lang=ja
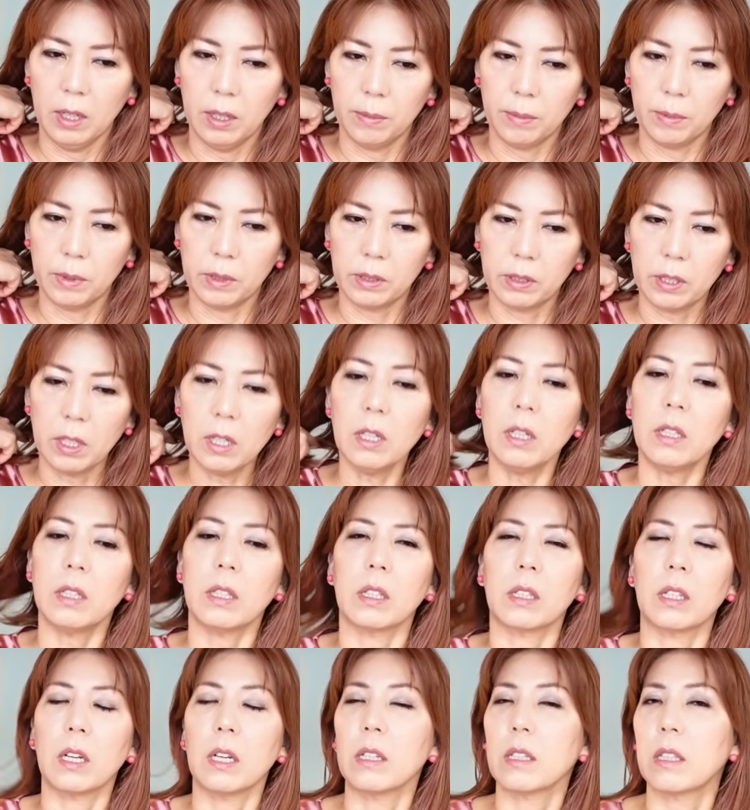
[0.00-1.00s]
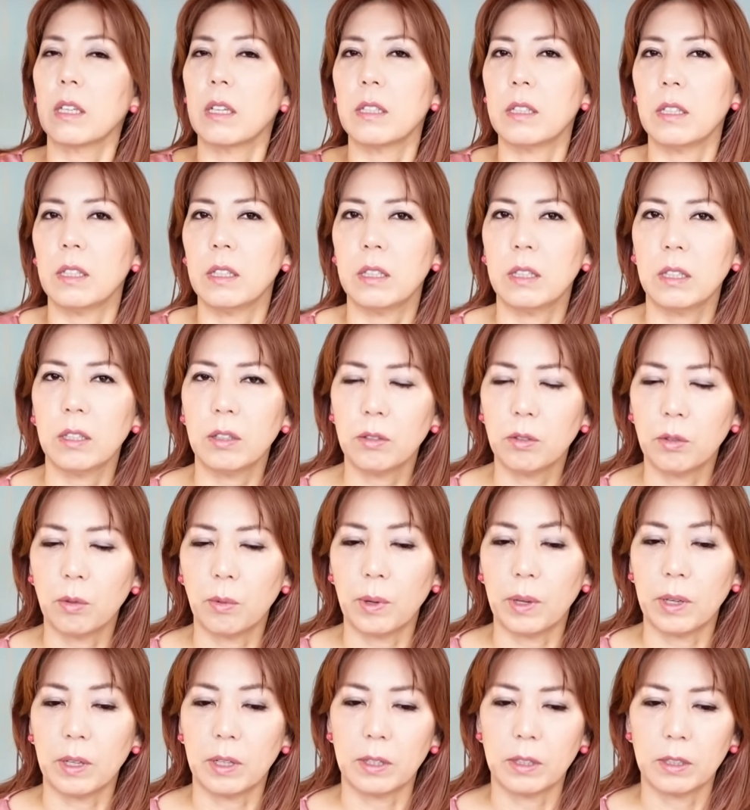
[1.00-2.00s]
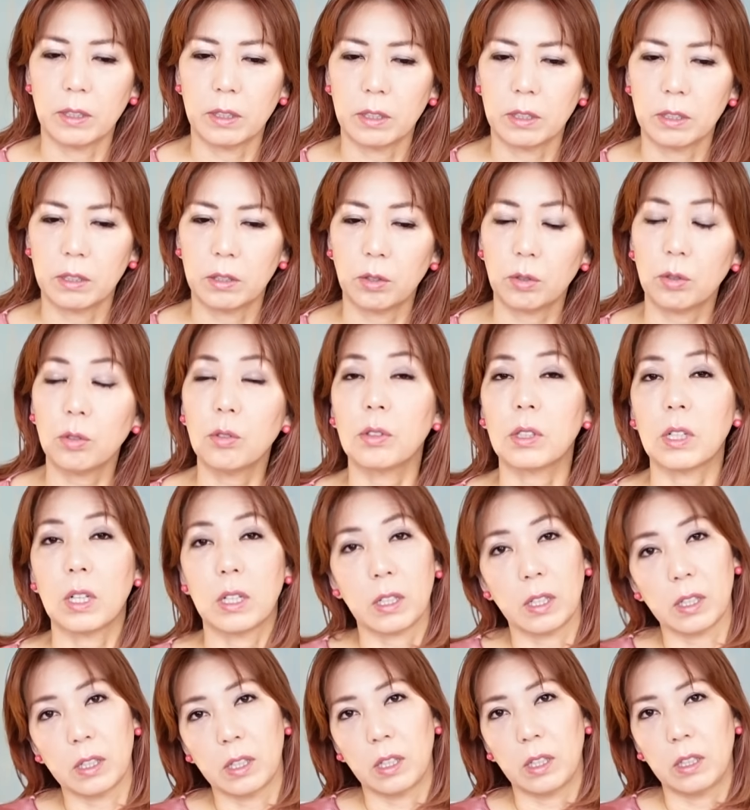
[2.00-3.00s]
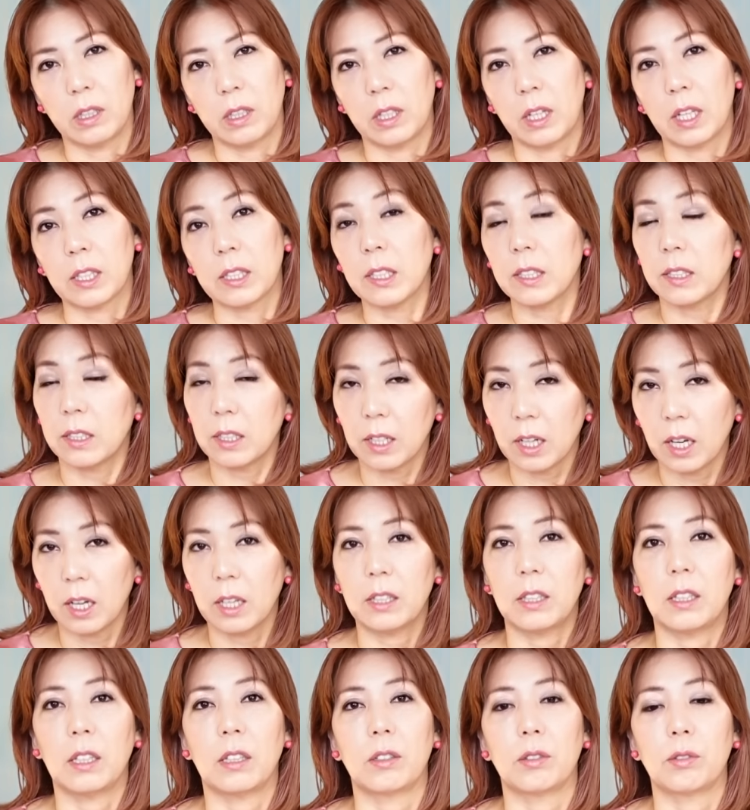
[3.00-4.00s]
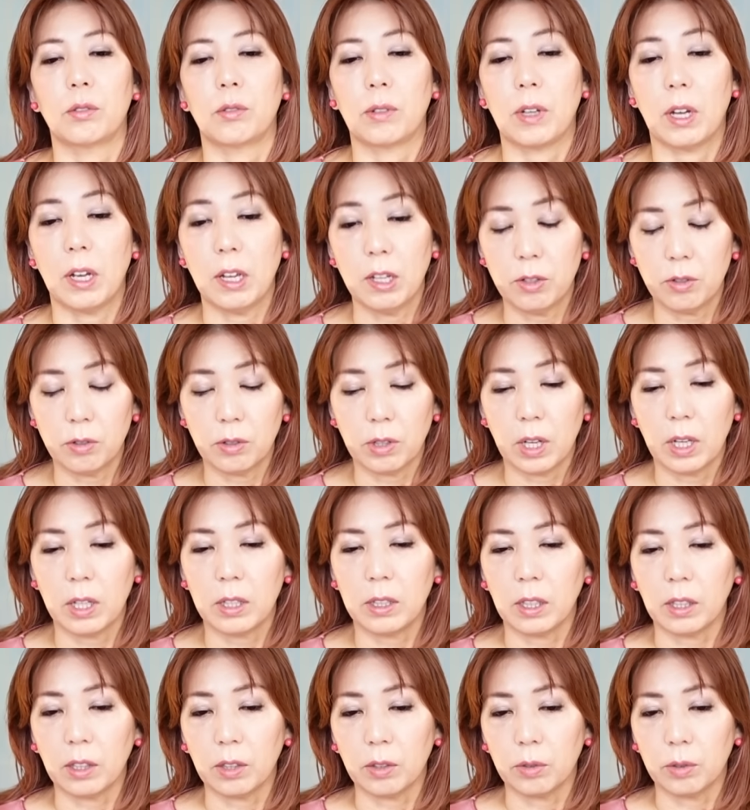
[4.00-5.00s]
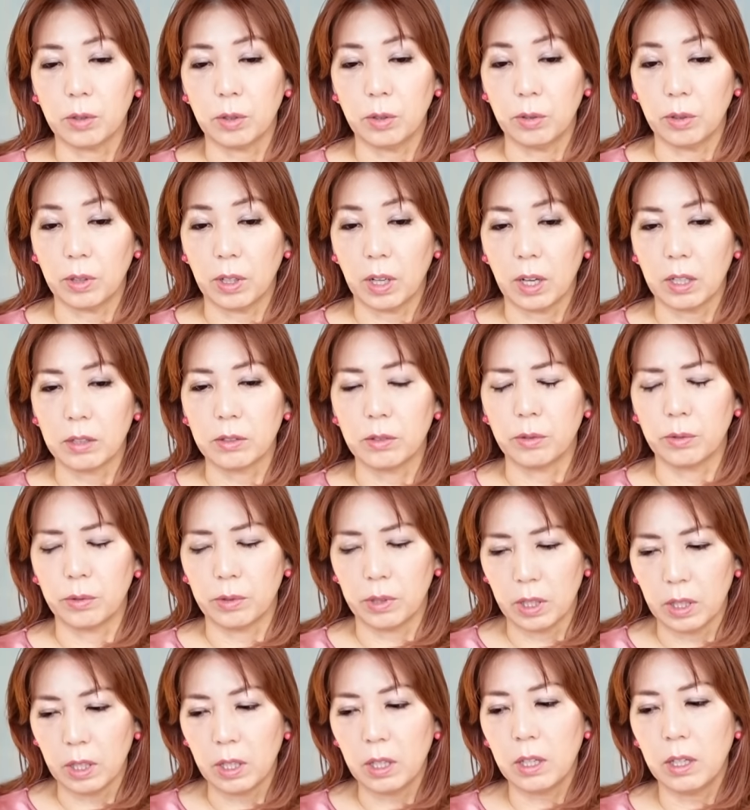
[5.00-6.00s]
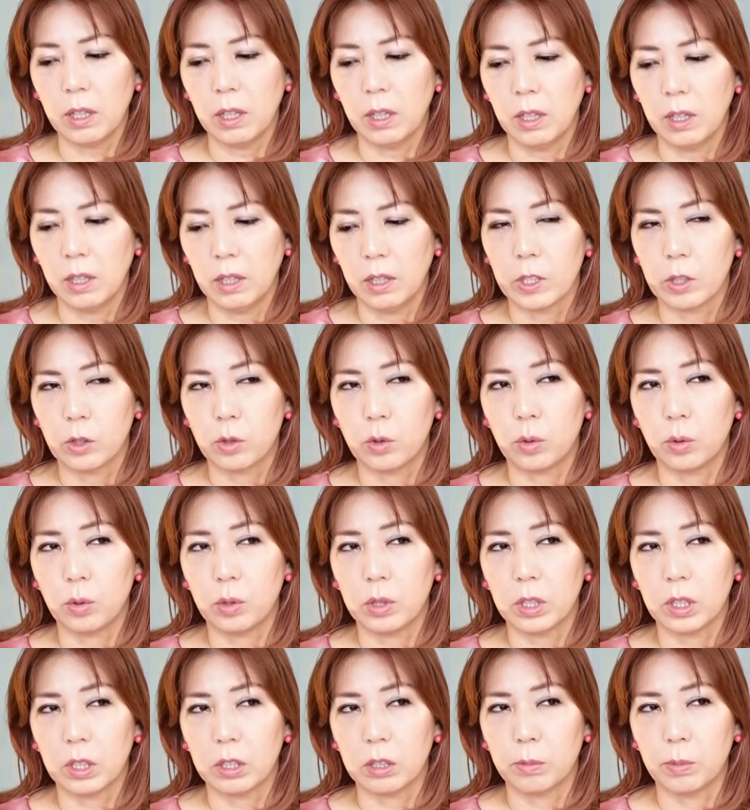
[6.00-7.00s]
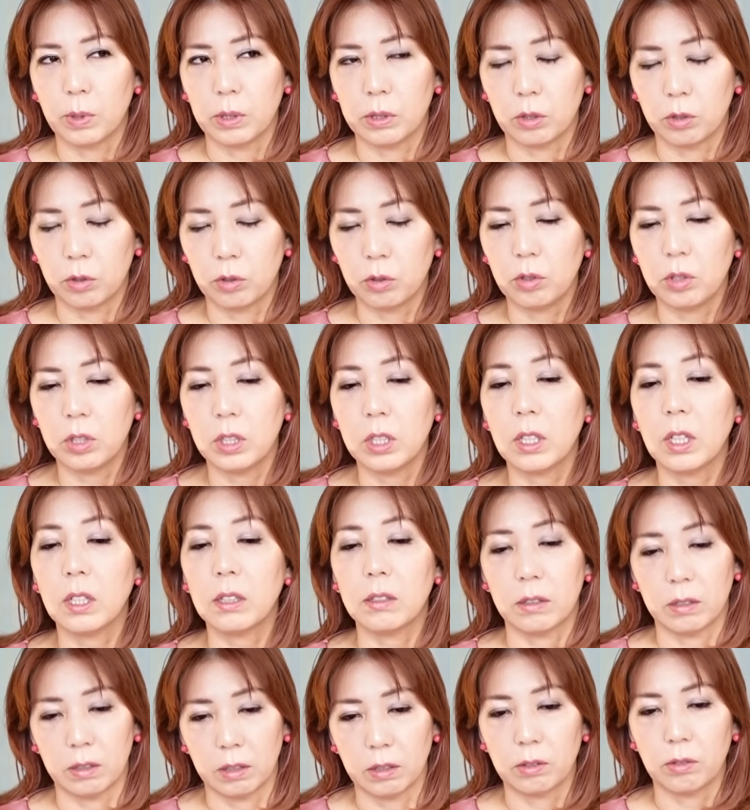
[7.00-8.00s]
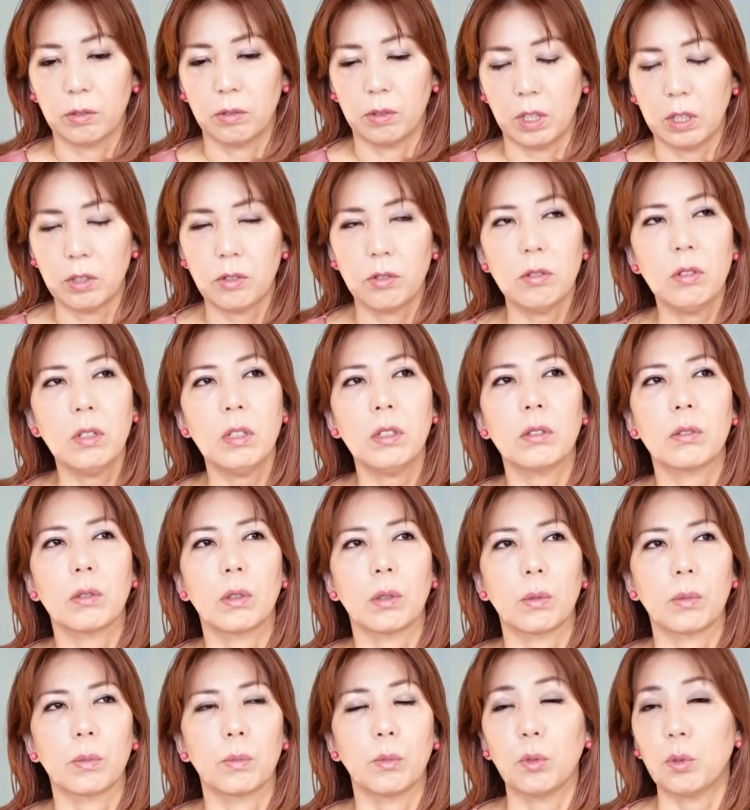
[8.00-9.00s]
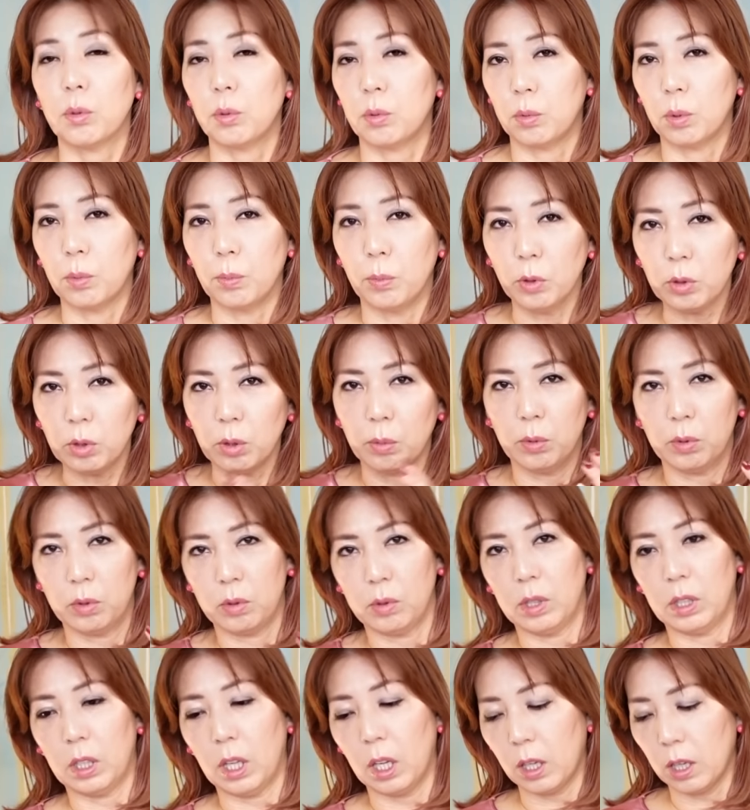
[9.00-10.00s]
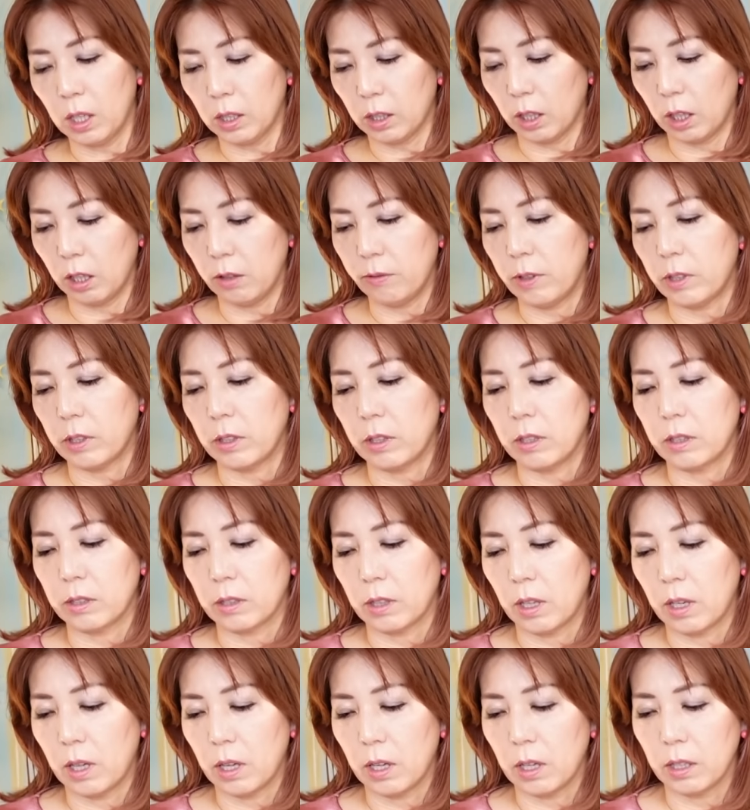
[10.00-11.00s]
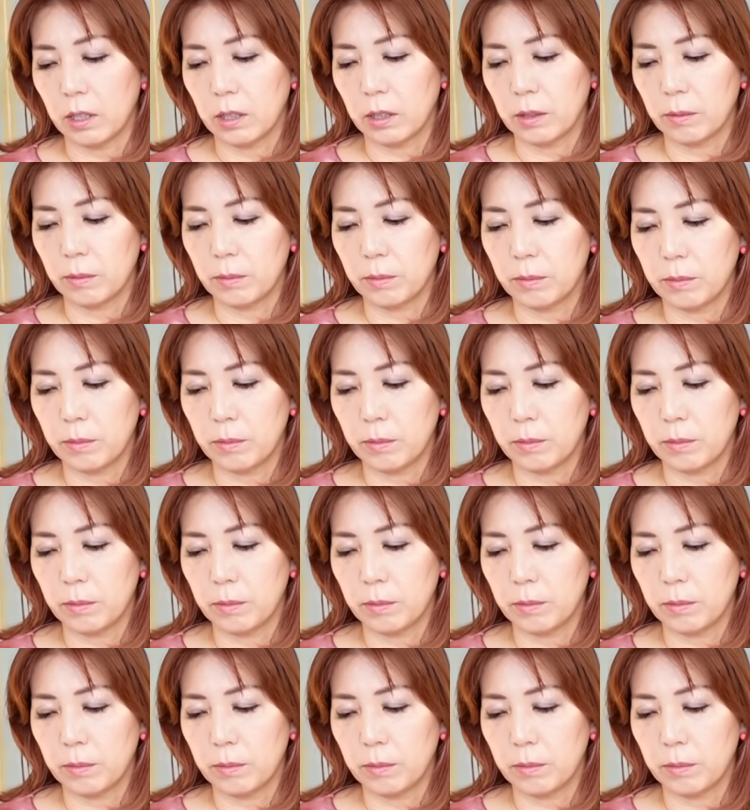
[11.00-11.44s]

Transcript: まあ、さらに関係性っていうのは人との関係性に優しさが入ってくるとか愛情が入ってくるっていうのがあるのでね11月末12月ですよね12月はもっともっともっと人間関係いいわけですから